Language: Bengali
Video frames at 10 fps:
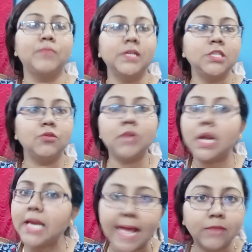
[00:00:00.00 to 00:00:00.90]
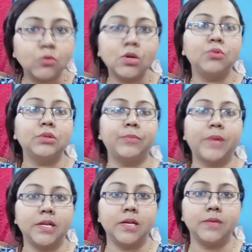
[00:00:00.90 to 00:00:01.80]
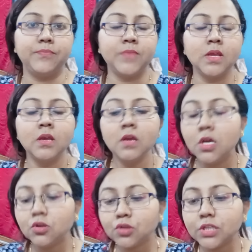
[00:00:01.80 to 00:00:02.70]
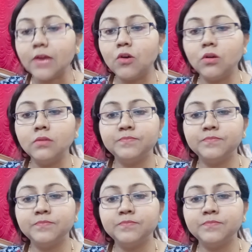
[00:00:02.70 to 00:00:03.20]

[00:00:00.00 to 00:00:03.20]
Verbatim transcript: ছিল নালে এতটা হতে পারে না তো যাই হোক